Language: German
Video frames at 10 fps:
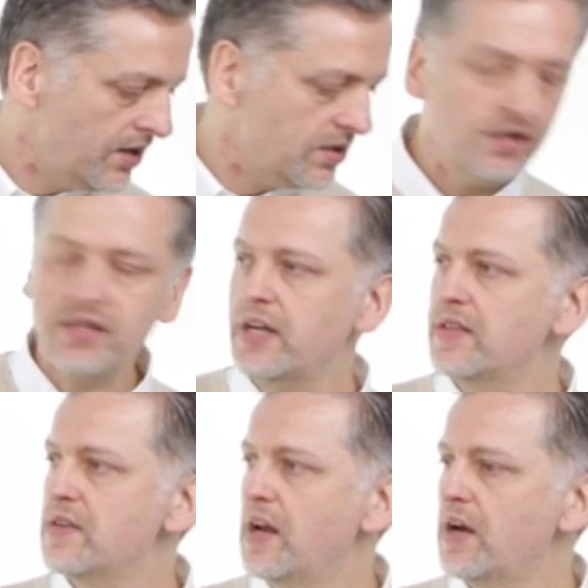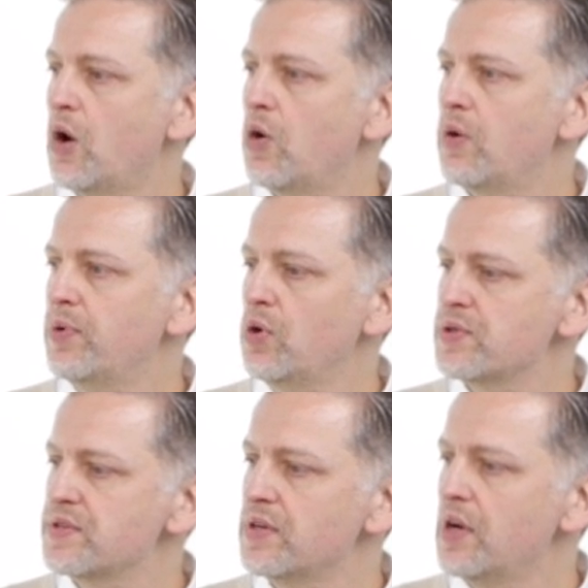Hand das Ganze dann auch
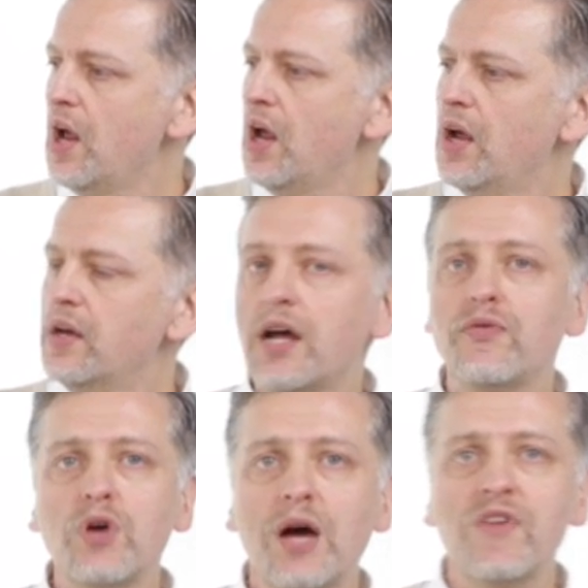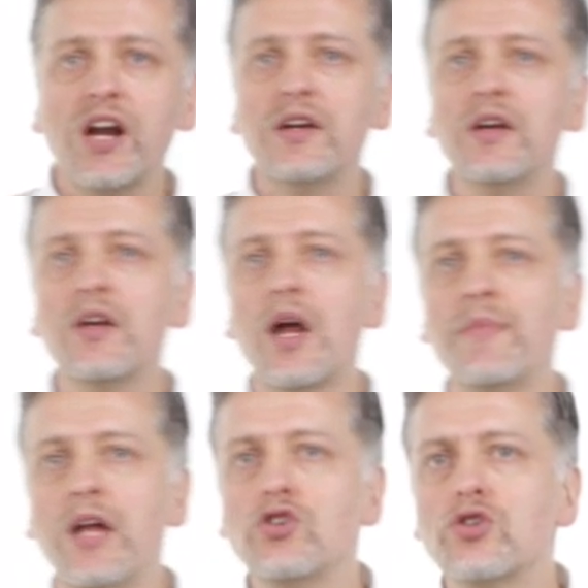benutzen. Dafür haben wir dann hinten
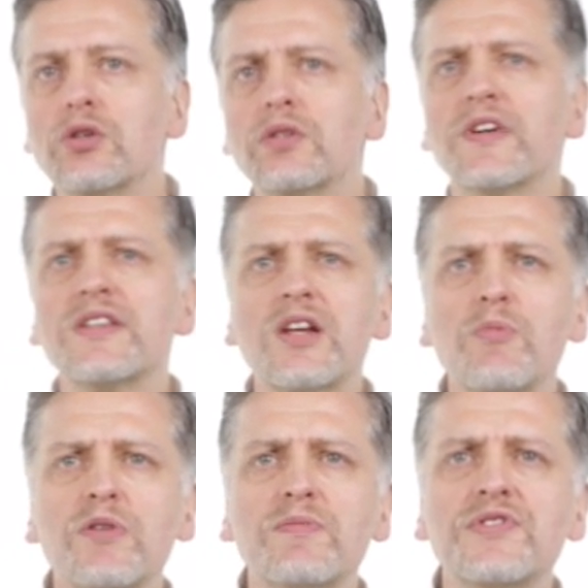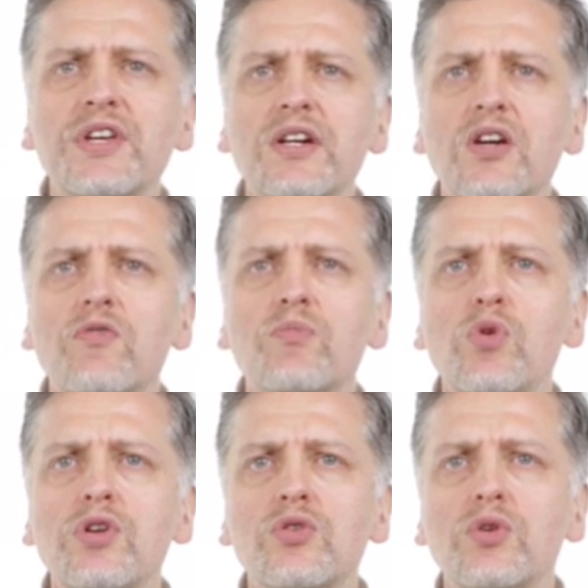am Endstück, wie man es sehen kann auf dem
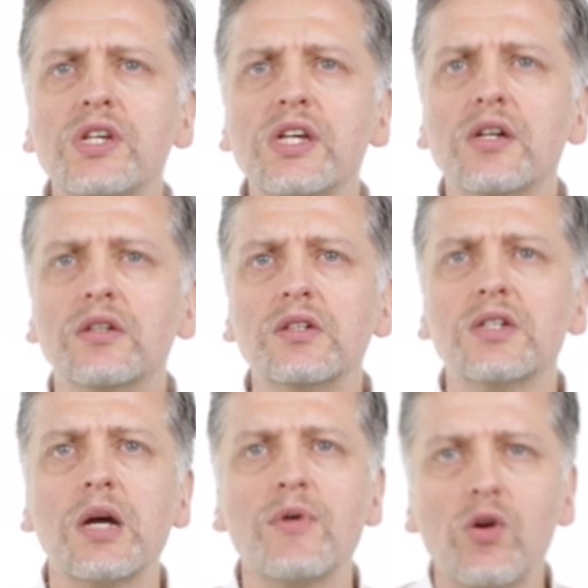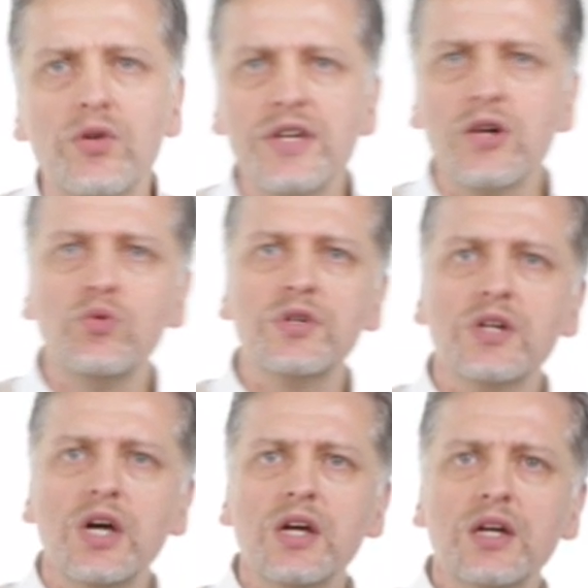Monitor hier, ne, kann man auch sehr gut
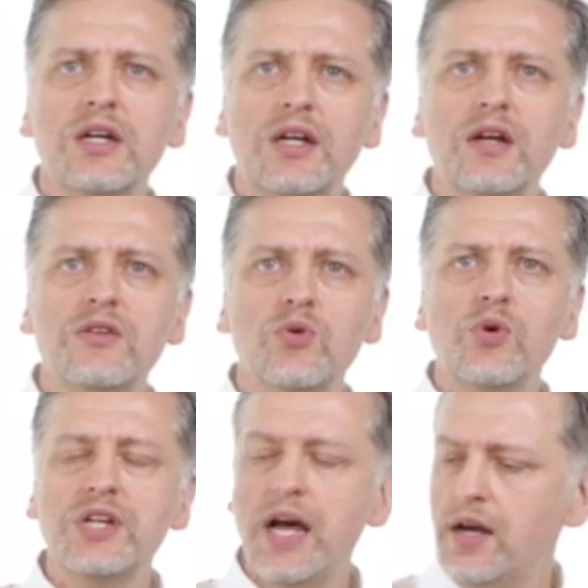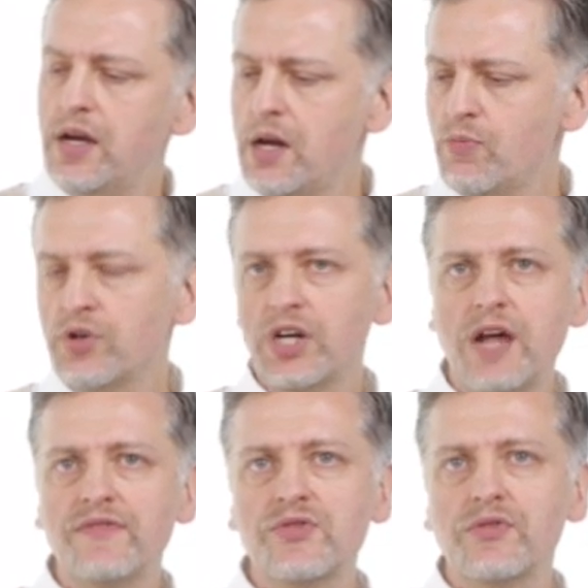dann so in die Hand nehmen und dann
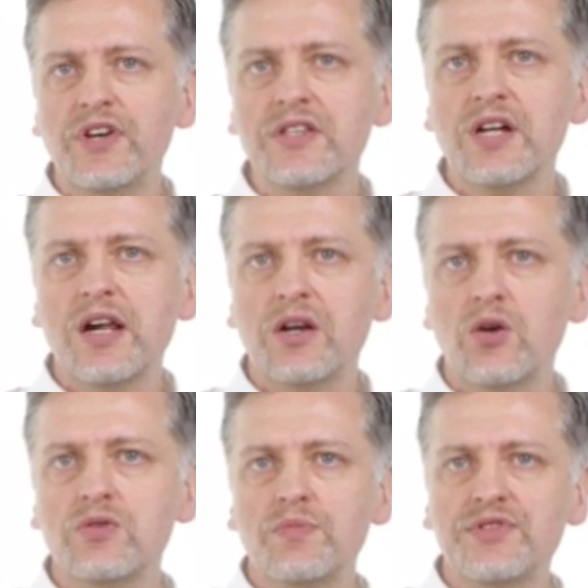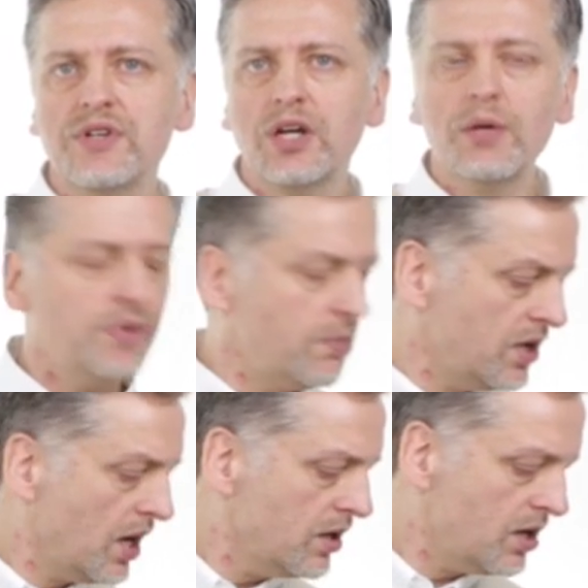einfach so festhalten, auch so ein bisschen Grip, den man
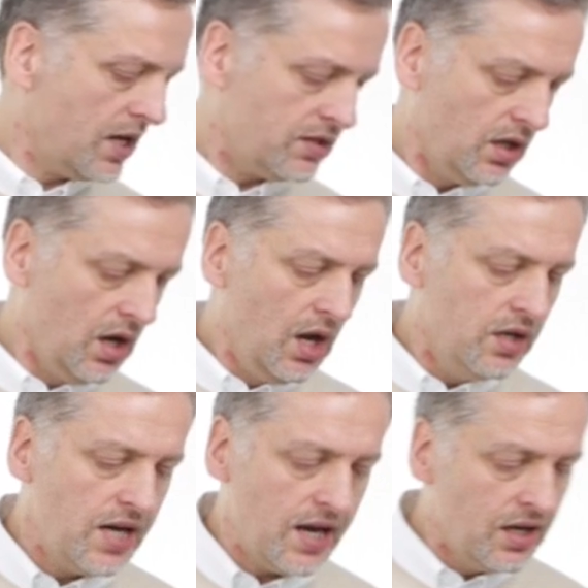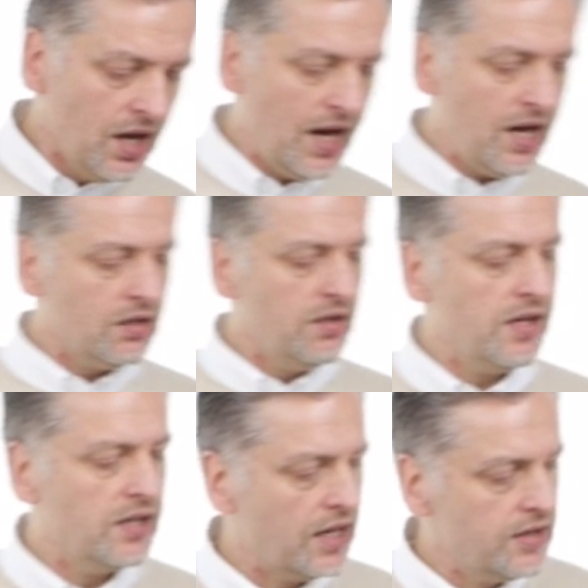hier hinten hat. Der Haken, der
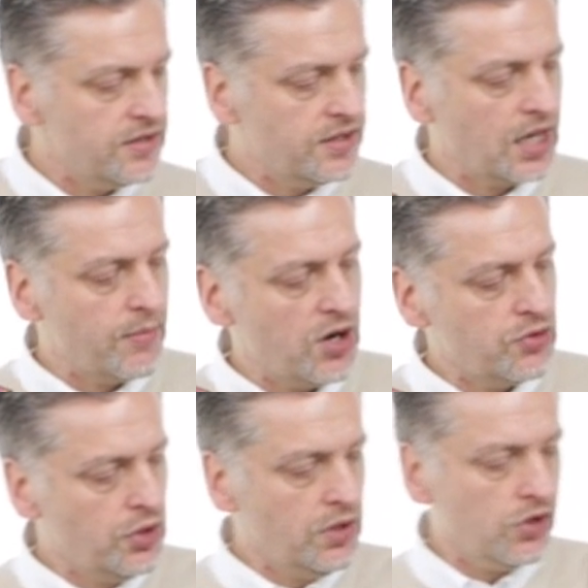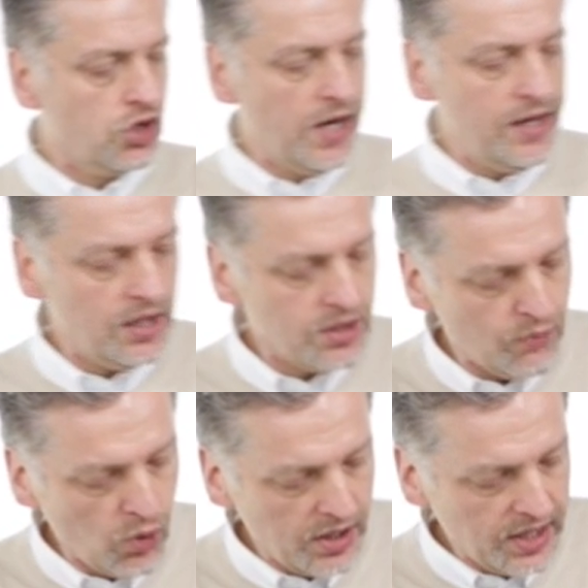hier dran ist, den kann man natürlich verstellen,
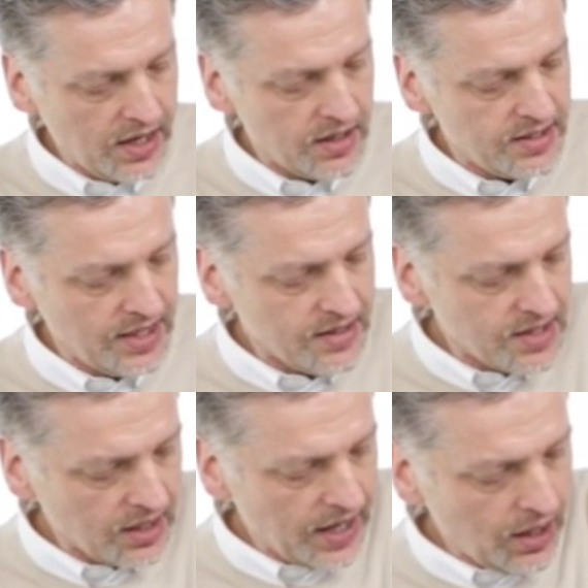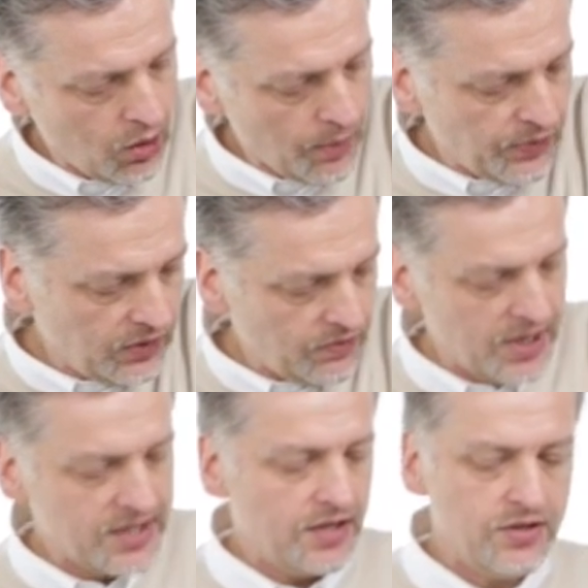also wo dann der Sandsack reinkommt, wenn man
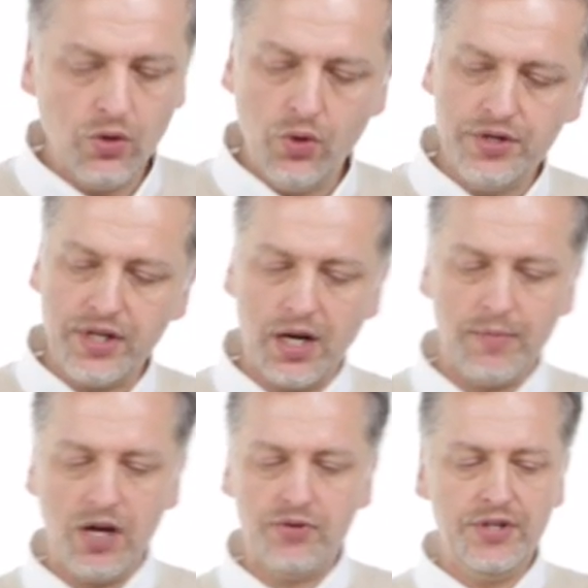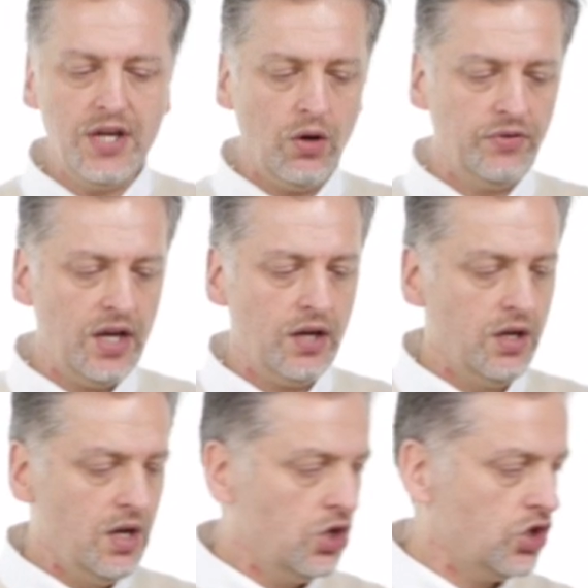das Ganze löst, dann kann man also hier auf der
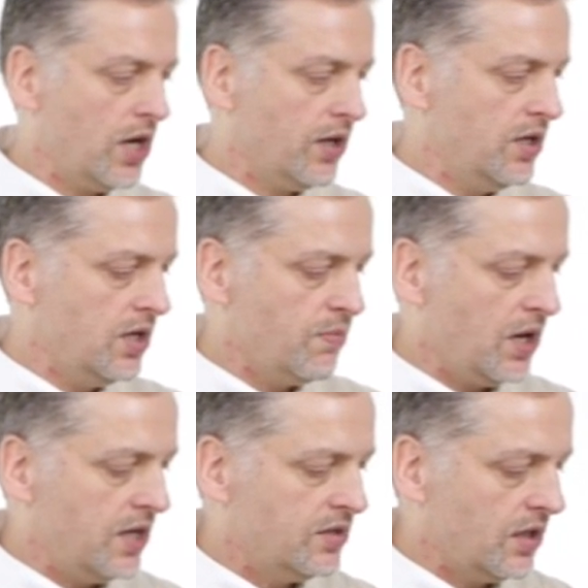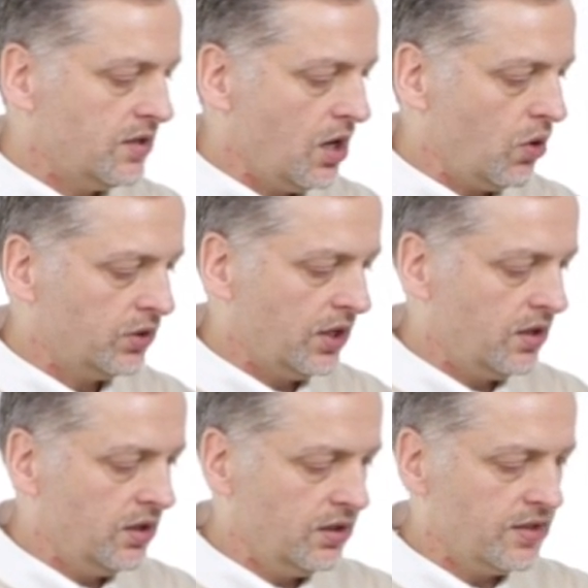Stange in dem Bereich dann hier auch dann
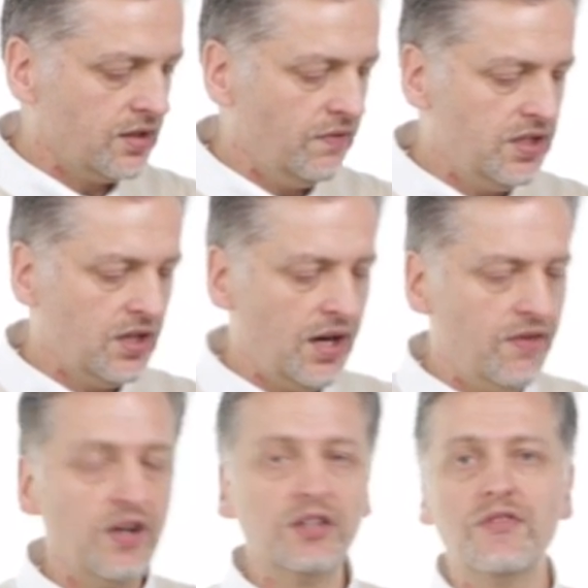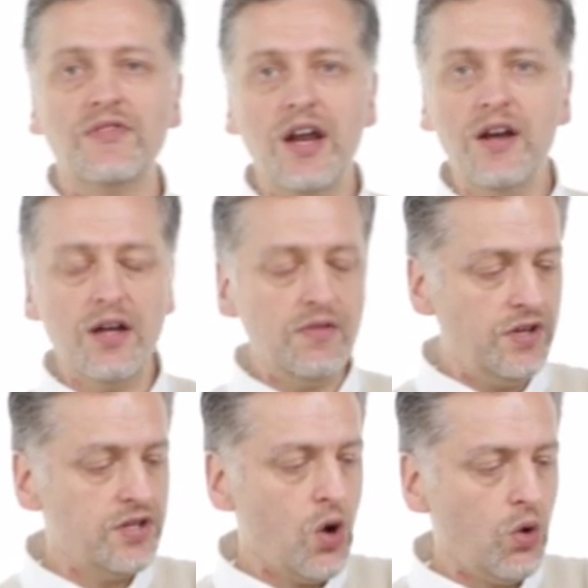das Gewicht dann einfach dann verändern,
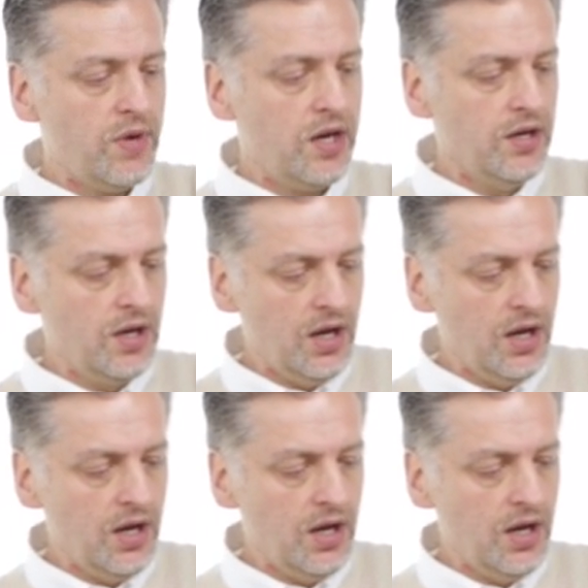was ja auch immer